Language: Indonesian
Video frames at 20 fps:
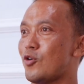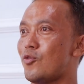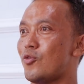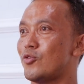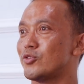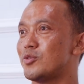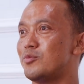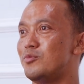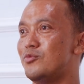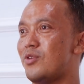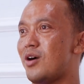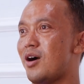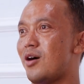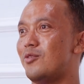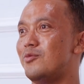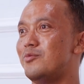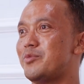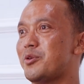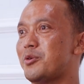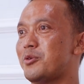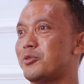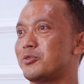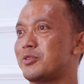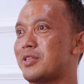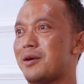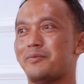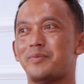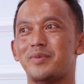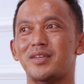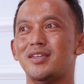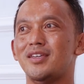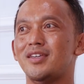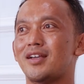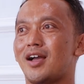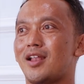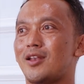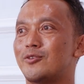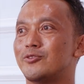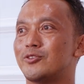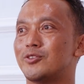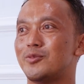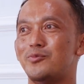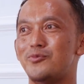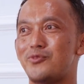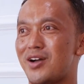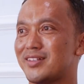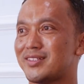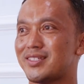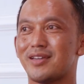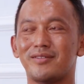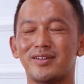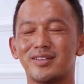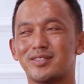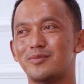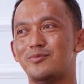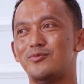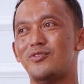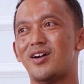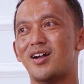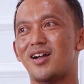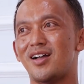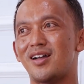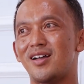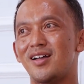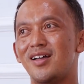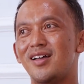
cowok semua om bro tapi kalau semua cewek semua